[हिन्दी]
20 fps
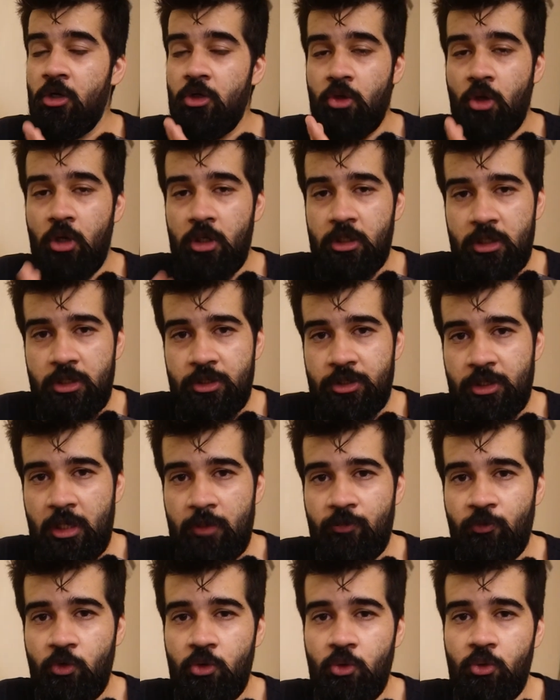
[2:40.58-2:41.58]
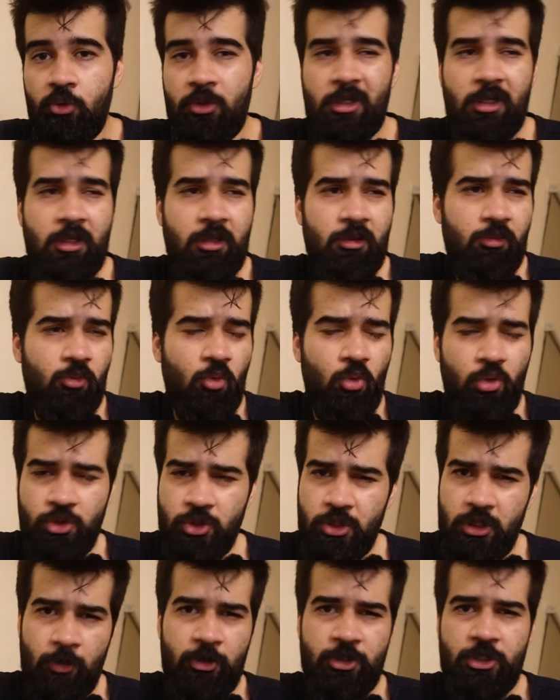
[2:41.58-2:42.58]
डॉक्टर्स हेल्पफुल होते हैं
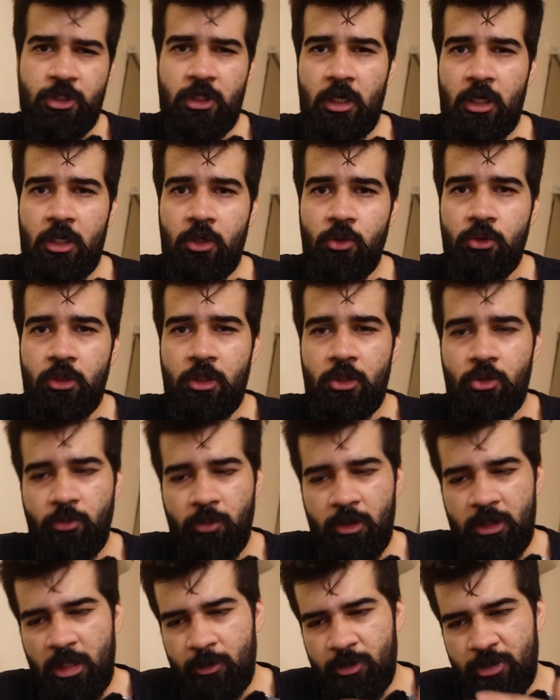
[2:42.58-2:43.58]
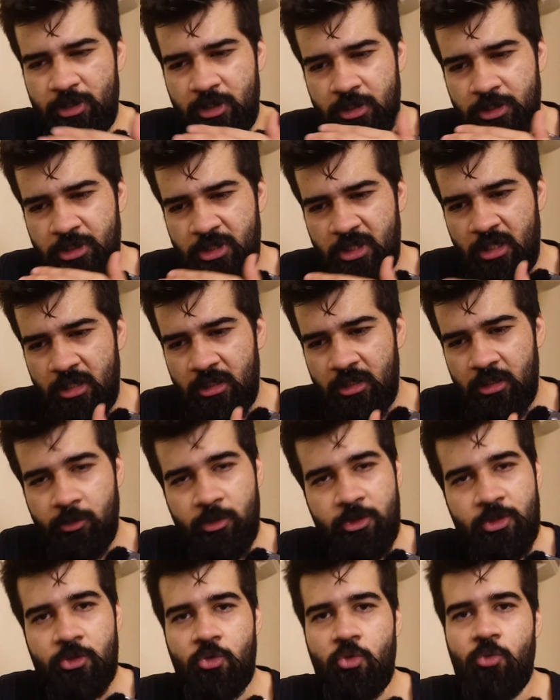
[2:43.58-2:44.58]
कुछ समझ नहीं आ रहा होता तो बंदा बस इसी के अंदर
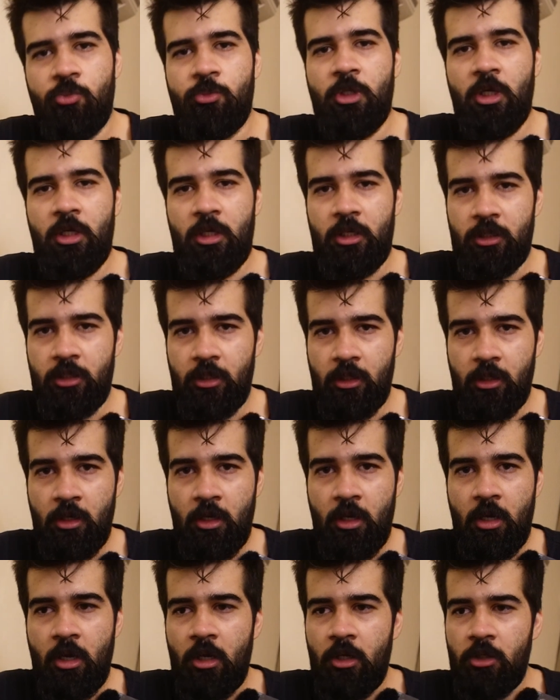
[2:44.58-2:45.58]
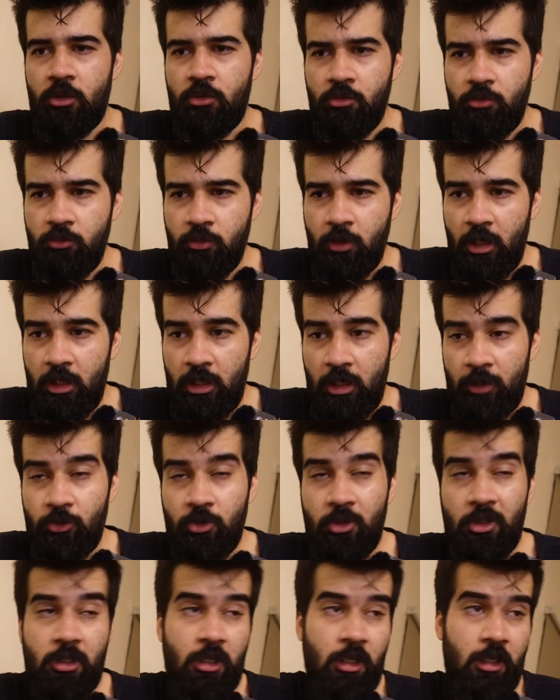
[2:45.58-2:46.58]
बस डूबता रहता है तो
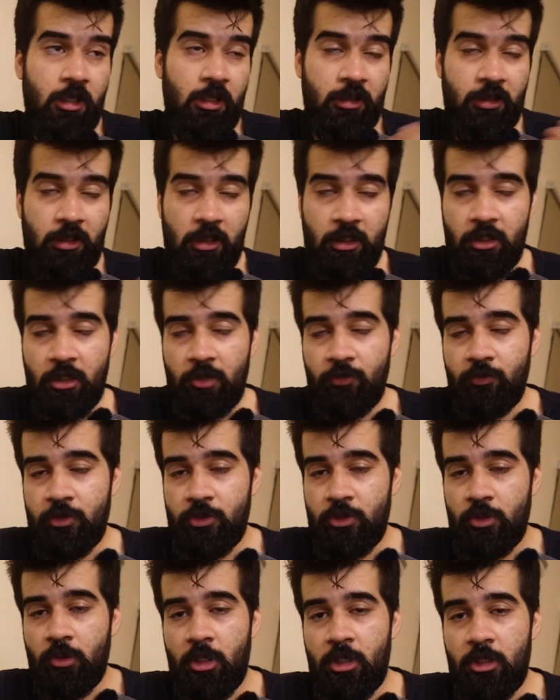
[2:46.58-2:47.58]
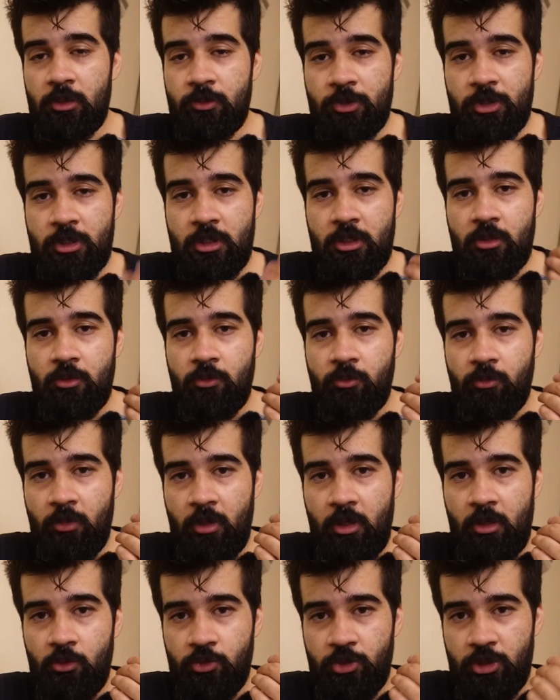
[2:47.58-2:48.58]
अलहमदिल्ला अल्लाह ताला के फजल करम से
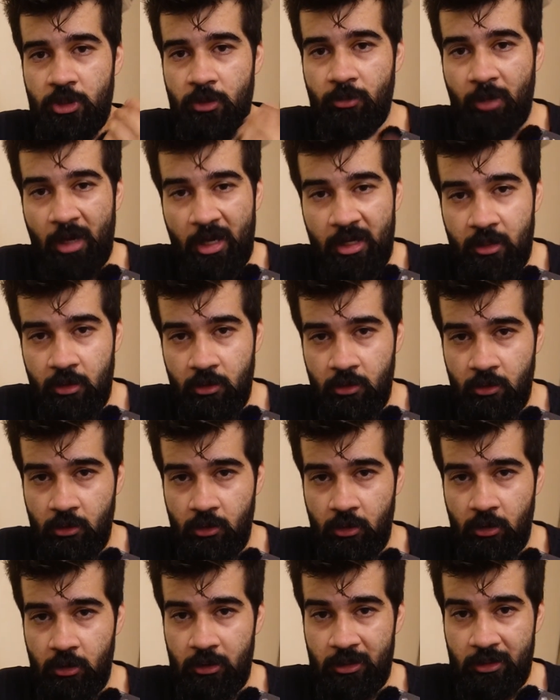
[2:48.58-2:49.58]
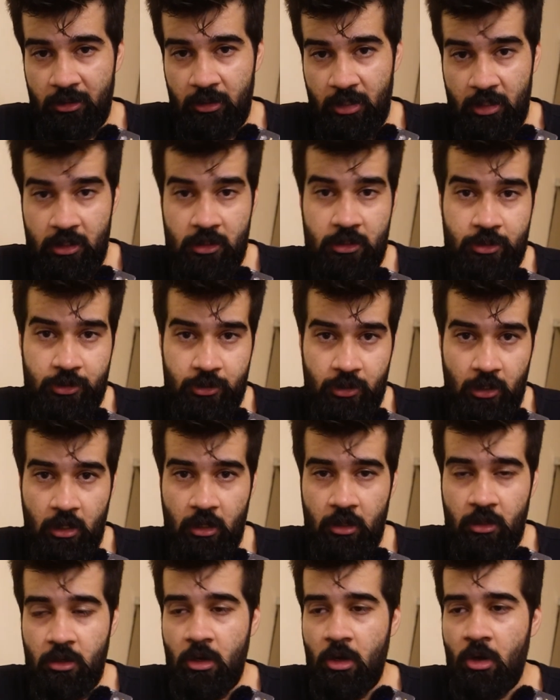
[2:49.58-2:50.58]
मैं उससे बाहर निकल
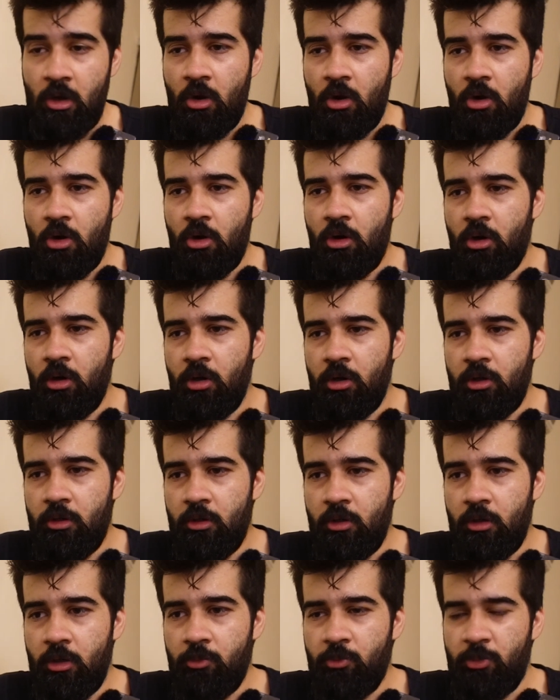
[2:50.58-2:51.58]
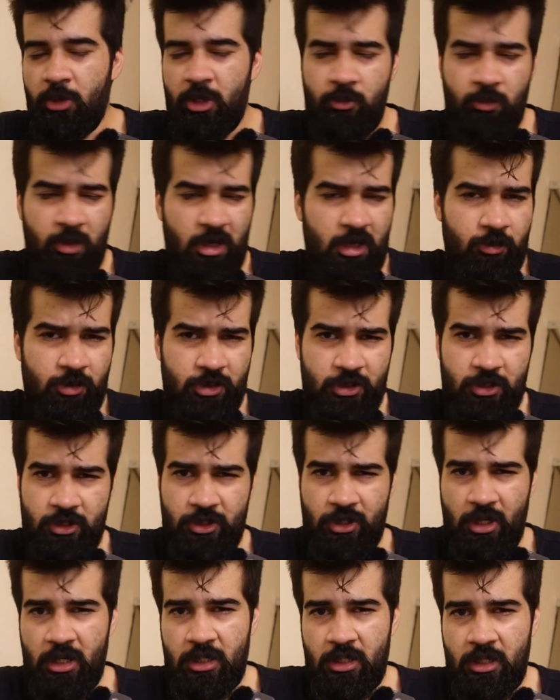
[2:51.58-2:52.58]
सका और फिर मैंने बस
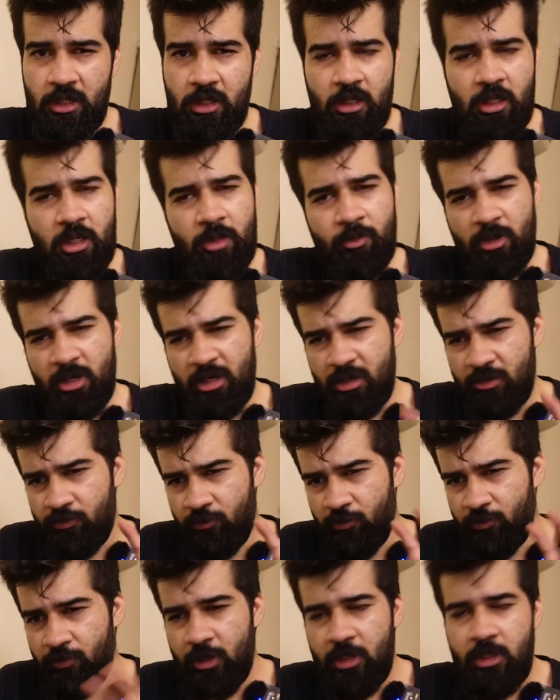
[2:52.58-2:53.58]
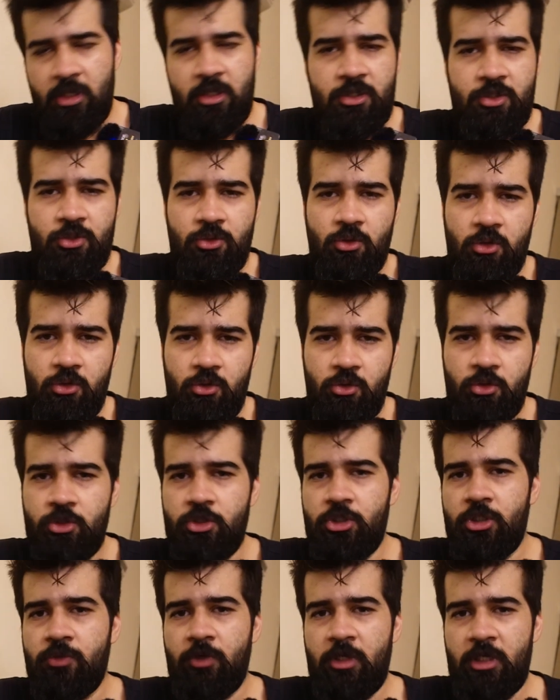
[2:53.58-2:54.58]
डिसाइड किया कि मैंने फ़िटनेस और
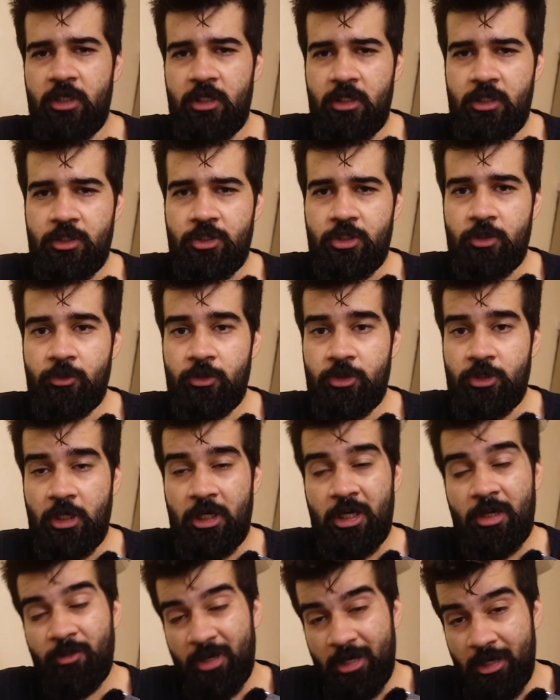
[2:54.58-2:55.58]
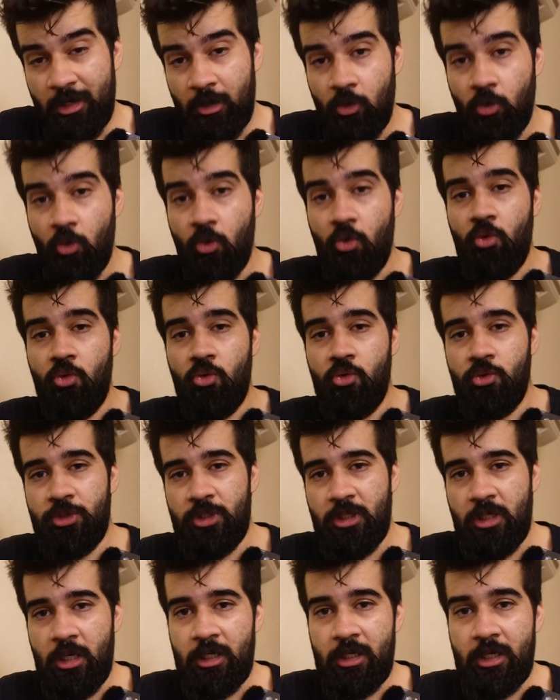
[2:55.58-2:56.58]
न्यूट्रिशन वाली इंडस्ट्री में जाना है मैंने लोगों को
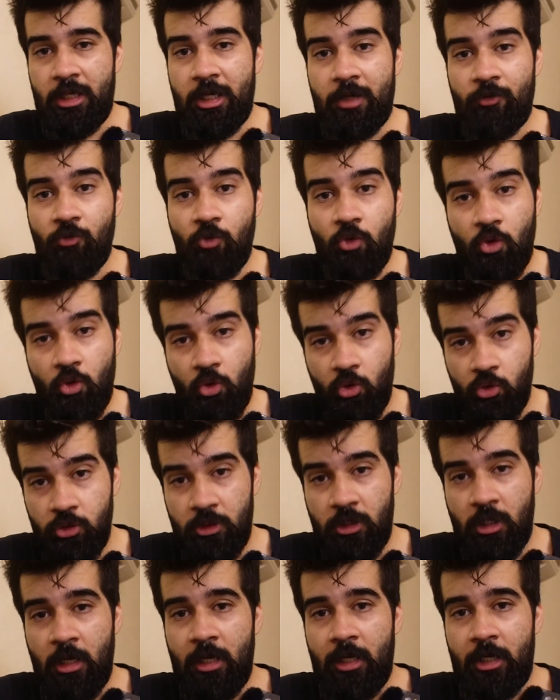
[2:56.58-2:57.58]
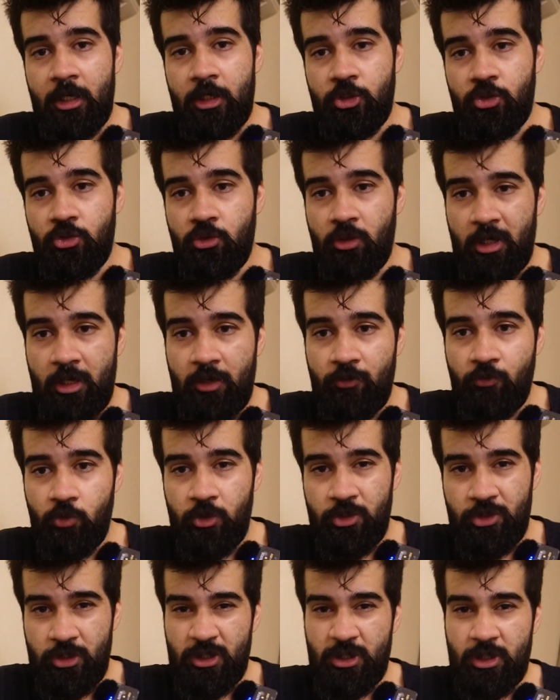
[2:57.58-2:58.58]
सिखाना है कि वो ख़ुद जो हैं वो
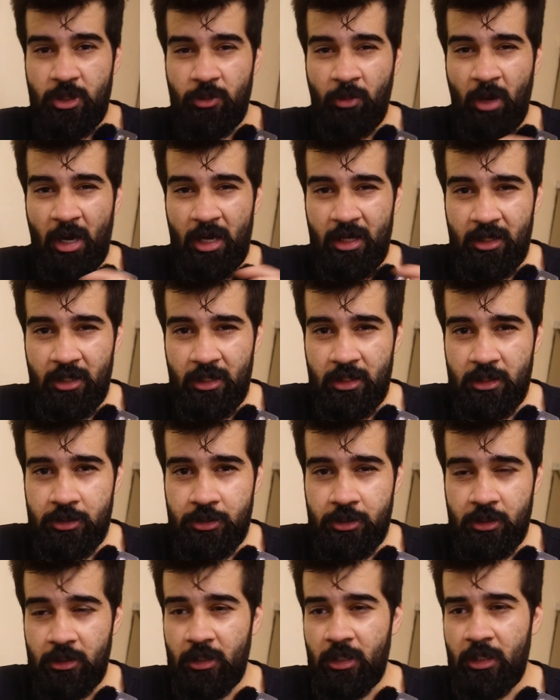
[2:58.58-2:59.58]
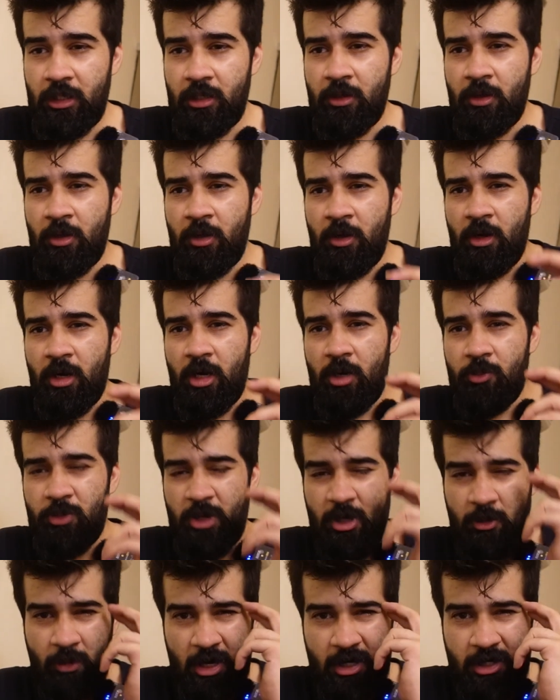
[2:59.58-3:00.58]
इस चीज़ से बाहर निकल सकते हैं
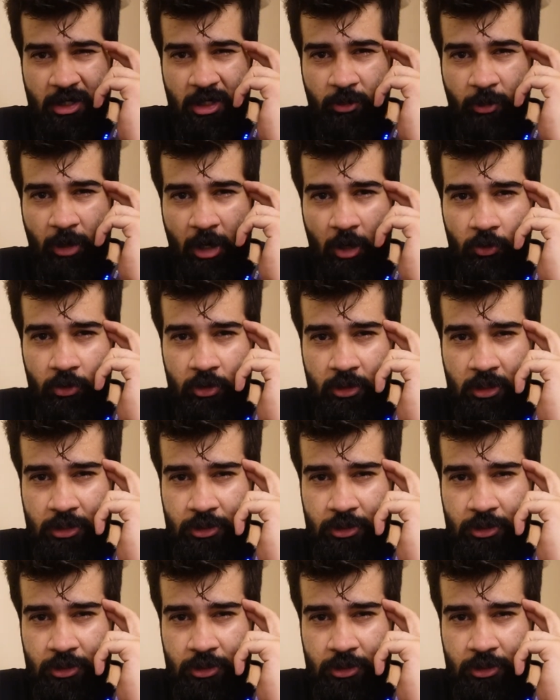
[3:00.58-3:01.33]
अपने मेंटल पावर के